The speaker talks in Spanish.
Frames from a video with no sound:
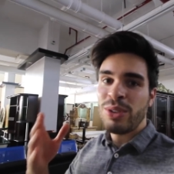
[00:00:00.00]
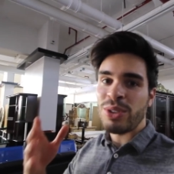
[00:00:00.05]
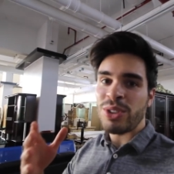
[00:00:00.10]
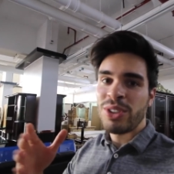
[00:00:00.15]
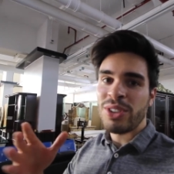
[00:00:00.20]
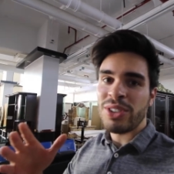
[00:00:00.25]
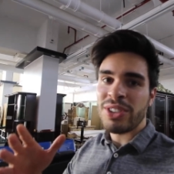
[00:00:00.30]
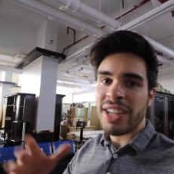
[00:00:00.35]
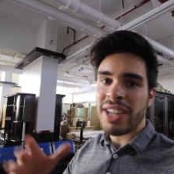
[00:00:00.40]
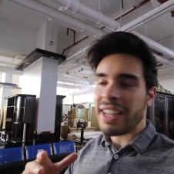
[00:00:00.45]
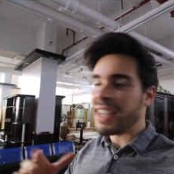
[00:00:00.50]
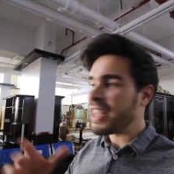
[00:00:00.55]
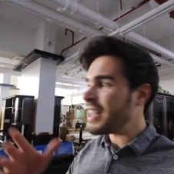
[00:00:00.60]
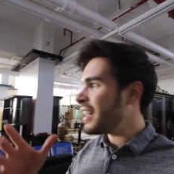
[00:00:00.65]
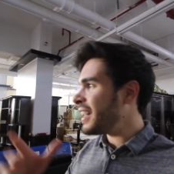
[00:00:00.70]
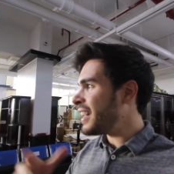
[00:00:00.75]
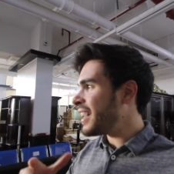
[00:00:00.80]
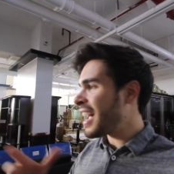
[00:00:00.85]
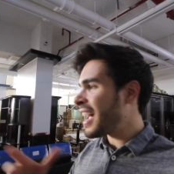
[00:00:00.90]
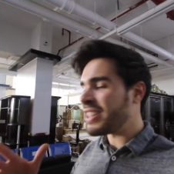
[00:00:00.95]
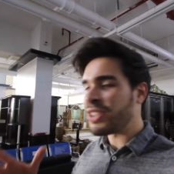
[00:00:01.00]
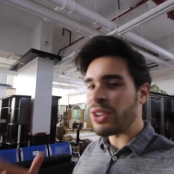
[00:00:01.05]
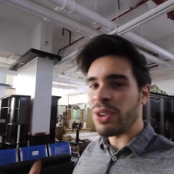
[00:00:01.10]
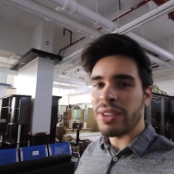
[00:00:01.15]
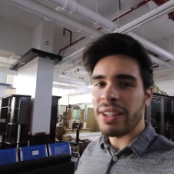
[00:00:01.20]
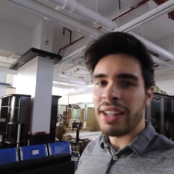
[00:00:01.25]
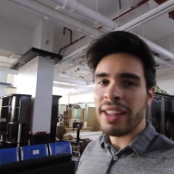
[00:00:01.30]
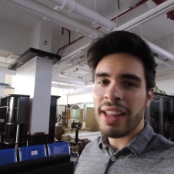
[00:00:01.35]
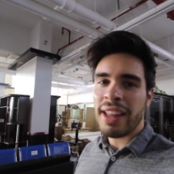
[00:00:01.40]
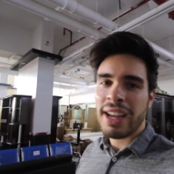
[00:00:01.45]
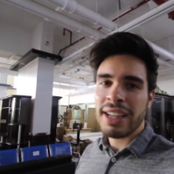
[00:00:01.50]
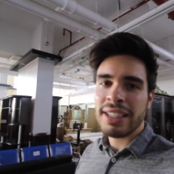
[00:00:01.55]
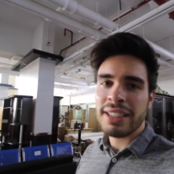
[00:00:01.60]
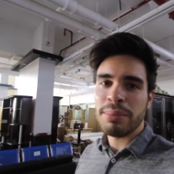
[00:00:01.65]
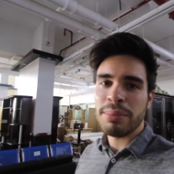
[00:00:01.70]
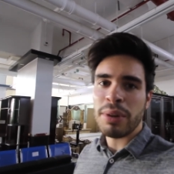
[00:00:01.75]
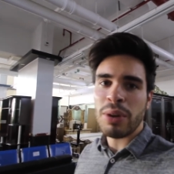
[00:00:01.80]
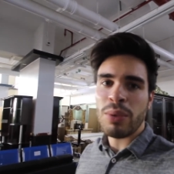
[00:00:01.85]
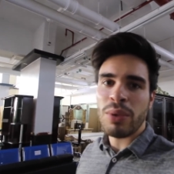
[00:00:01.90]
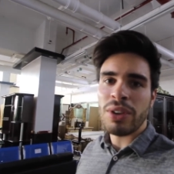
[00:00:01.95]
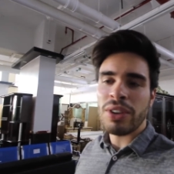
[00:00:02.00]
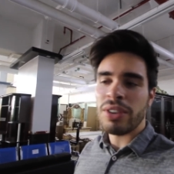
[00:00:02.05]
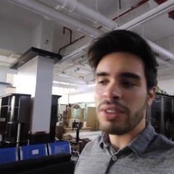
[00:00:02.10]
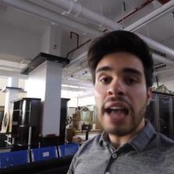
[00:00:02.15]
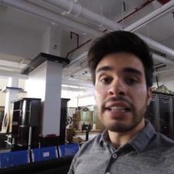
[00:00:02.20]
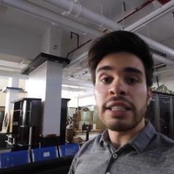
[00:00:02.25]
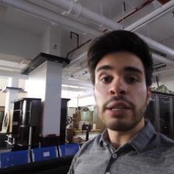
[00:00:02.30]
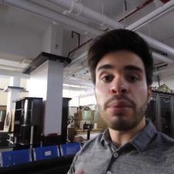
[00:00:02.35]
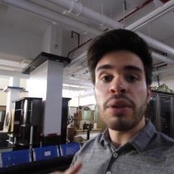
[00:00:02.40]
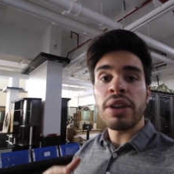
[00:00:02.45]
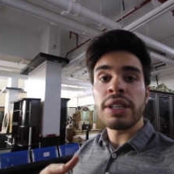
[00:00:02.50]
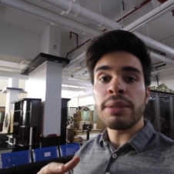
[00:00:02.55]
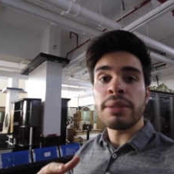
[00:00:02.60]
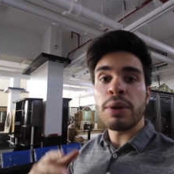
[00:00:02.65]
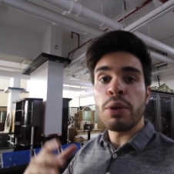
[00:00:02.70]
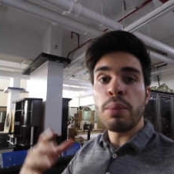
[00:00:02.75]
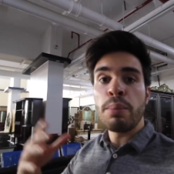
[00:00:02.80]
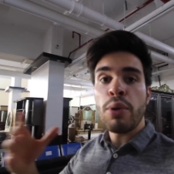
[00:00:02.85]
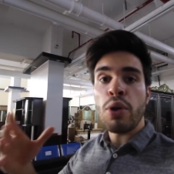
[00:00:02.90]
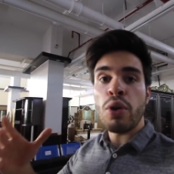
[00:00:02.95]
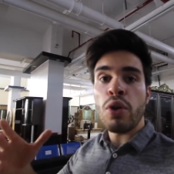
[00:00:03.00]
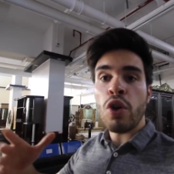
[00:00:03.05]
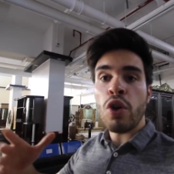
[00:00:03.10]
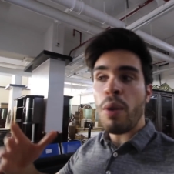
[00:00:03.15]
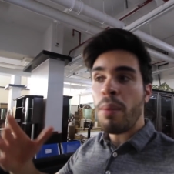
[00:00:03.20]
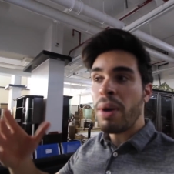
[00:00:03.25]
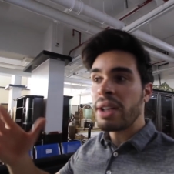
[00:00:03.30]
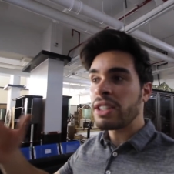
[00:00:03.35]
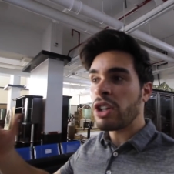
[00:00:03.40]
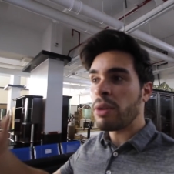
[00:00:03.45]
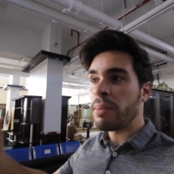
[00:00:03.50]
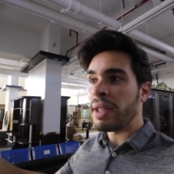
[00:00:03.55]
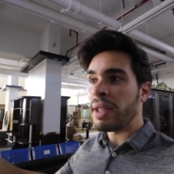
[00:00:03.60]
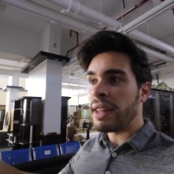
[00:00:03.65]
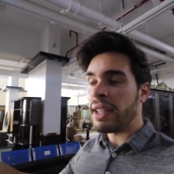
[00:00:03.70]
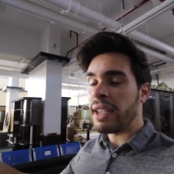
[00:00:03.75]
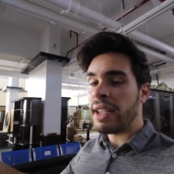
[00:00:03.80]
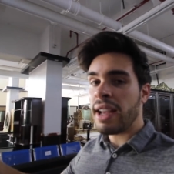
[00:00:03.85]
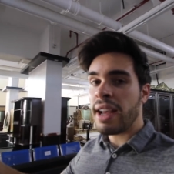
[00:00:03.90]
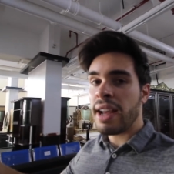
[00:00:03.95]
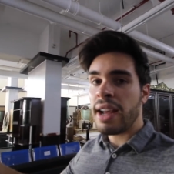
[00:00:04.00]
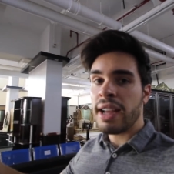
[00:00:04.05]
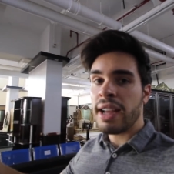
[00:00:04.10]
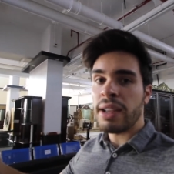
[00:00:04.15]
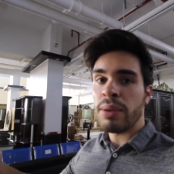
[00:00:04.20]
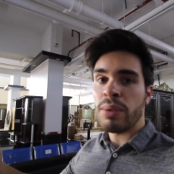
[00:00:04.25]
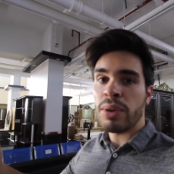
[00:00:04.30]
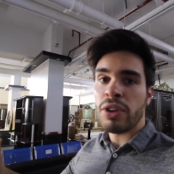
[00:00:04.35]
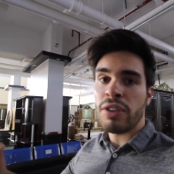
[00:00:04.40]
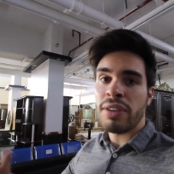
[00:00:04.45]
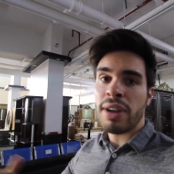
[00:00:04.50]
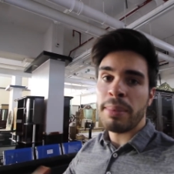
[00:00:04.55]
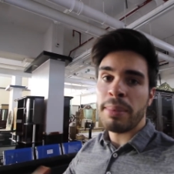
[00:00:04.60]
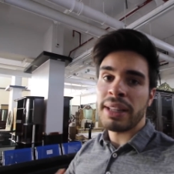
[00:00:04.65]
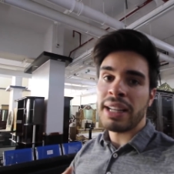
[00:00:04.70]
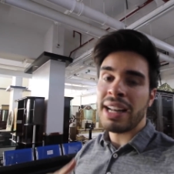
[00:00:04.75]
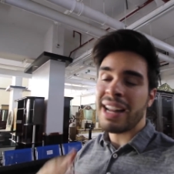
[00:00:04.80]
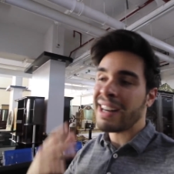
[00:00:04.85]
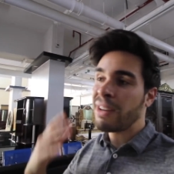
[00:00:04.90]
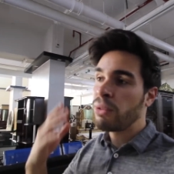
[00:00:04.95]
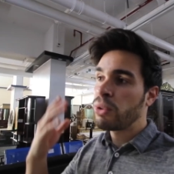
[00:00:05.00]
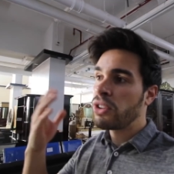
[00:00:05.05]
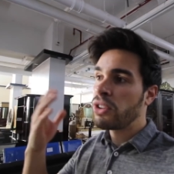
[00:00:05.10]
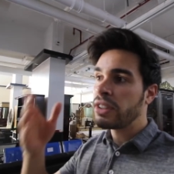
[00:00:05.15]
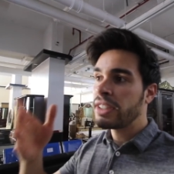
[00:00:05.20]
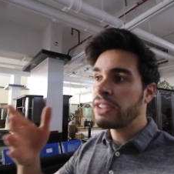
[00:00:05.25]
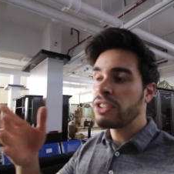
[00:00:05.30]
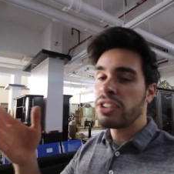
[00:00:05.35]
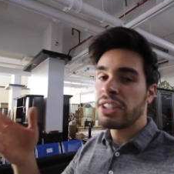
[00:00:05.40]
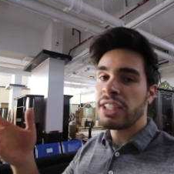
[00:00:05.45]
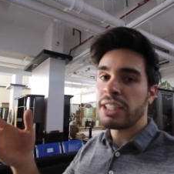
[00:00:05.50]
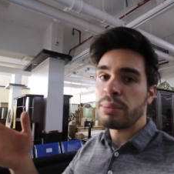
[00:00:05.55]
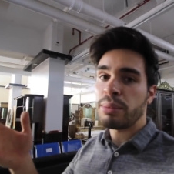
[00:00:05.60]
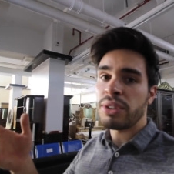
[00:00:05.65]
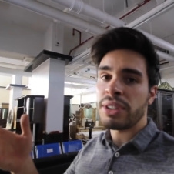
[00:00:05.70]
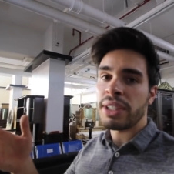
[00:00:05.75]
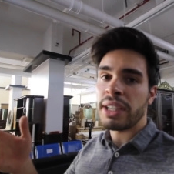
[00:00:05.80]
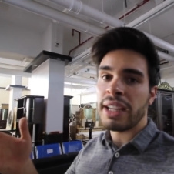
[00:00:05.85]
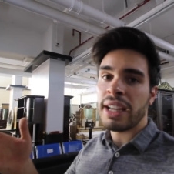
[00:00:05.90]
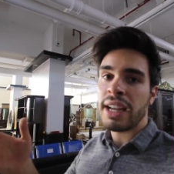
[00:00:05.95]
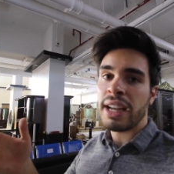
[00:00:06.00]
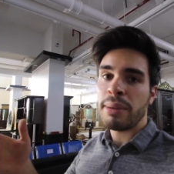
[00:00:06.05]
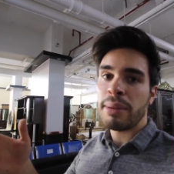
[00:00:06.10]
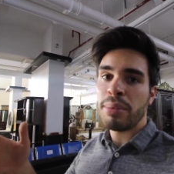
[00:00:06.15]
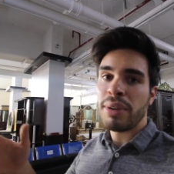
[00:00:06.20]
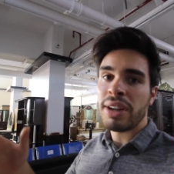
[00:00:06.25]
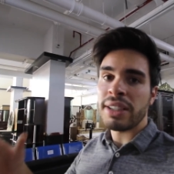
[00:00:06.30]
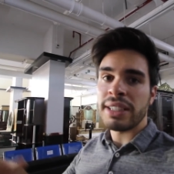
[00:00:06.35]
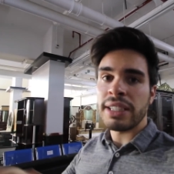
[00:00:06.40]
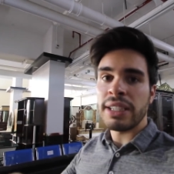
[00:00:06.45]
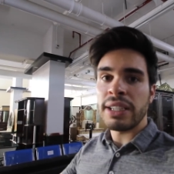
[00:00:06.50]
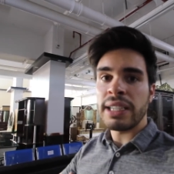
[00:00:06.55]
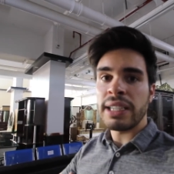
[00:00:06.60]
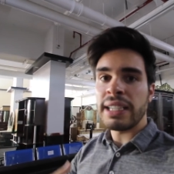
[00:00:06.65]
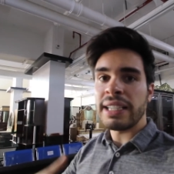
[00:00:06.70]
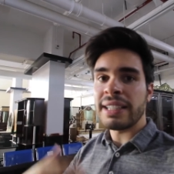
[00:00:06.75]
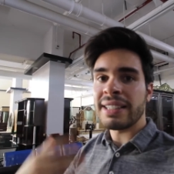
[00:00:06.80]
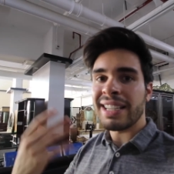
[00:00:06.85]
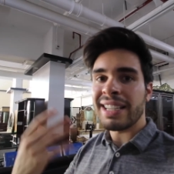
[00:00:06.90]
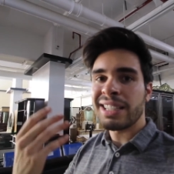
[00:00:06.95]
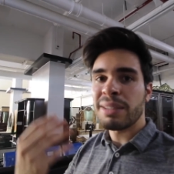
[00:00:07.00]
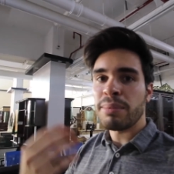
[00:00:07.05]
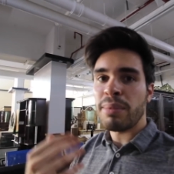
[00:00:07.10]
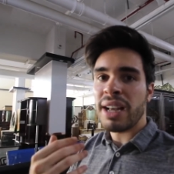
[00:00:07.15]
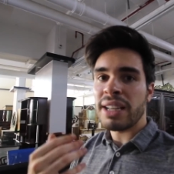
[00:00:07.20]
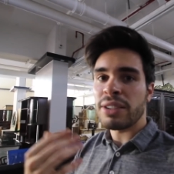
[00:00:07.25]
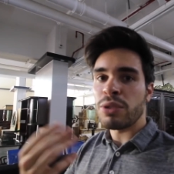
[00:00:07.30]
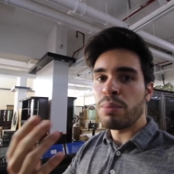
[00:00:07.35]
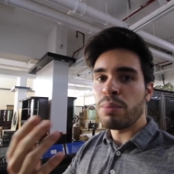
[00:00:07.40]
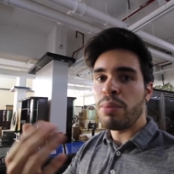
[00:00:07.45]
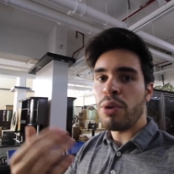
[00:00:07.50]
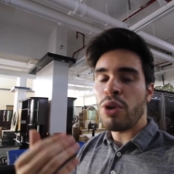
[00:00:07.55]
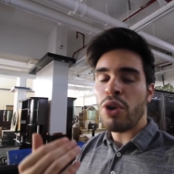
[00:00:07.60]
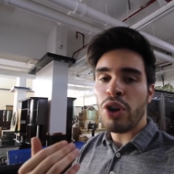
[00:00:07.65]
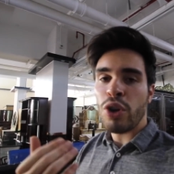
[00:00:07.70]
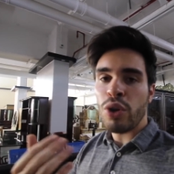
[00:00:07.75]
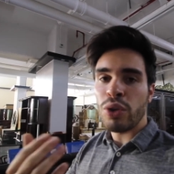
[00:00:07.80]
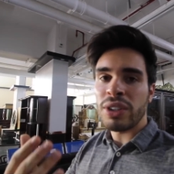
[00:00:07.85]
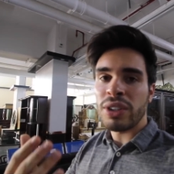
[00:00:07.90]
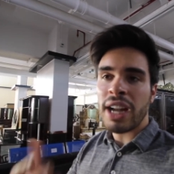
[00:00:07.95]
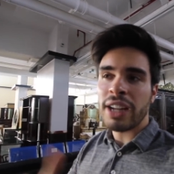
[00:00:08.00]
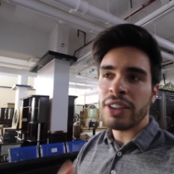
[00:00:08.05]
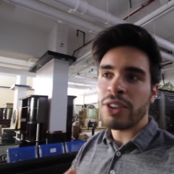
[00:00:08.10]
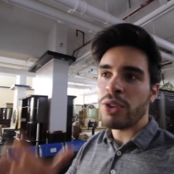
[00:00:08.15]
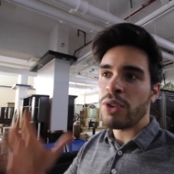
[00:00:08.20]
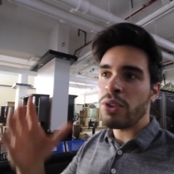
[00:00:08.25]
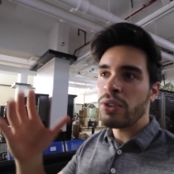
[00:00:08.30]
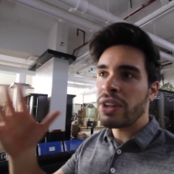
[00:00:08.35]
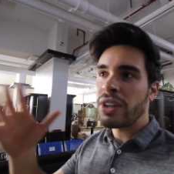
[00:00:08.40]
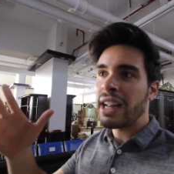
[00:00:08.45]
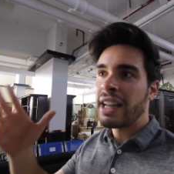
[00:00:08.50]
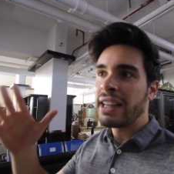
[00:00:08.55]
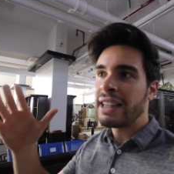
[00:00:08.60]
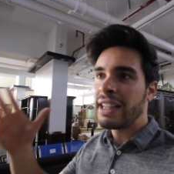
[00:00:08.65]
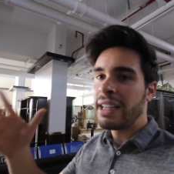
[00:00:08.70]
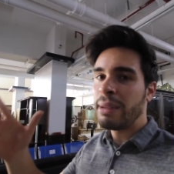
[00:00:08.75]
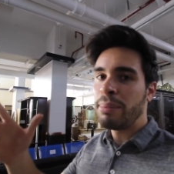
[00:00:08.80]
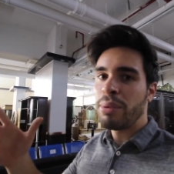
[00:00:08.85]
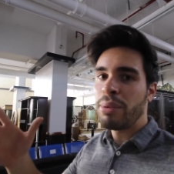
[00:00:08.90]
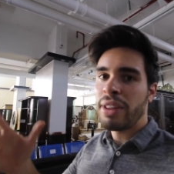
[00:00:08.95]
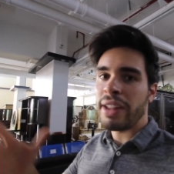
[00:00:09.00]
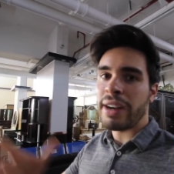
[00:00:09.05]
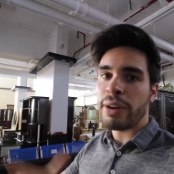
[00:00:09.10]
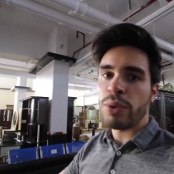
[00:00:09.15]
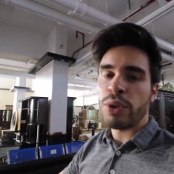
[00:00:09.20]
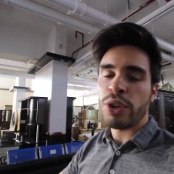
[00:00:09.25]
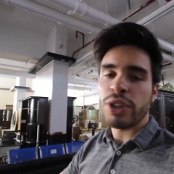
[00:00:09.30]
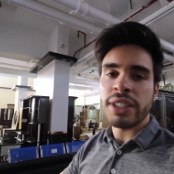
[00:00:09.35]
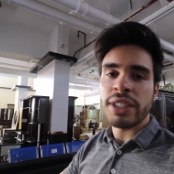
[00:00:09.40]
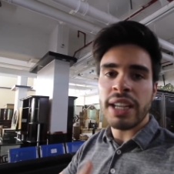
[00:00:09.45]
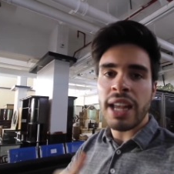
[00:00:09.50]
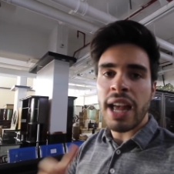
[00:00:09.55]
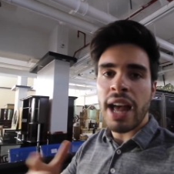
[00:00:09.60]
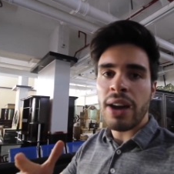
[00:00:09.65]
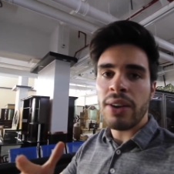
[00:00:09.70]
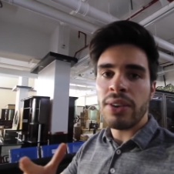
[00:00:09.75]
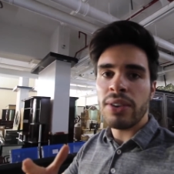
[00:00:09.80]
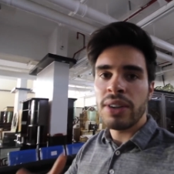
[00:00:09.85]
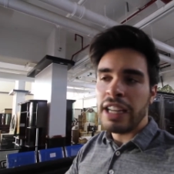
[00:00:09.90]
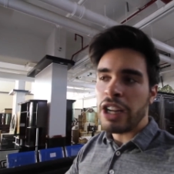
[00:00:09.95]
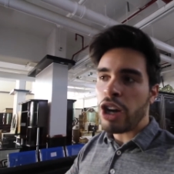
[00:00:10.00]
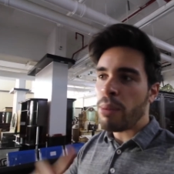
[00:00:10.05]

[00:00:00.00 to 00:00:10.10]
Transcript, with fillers: a vosotros aquí a escondidas, pero bueno, así podéis ver un poco cómo ha sido mi día y bueno, obviamente las reuniones no las puedo enseñar, pero así estáis más un poco en contacto con el tipo de reuniones que hago y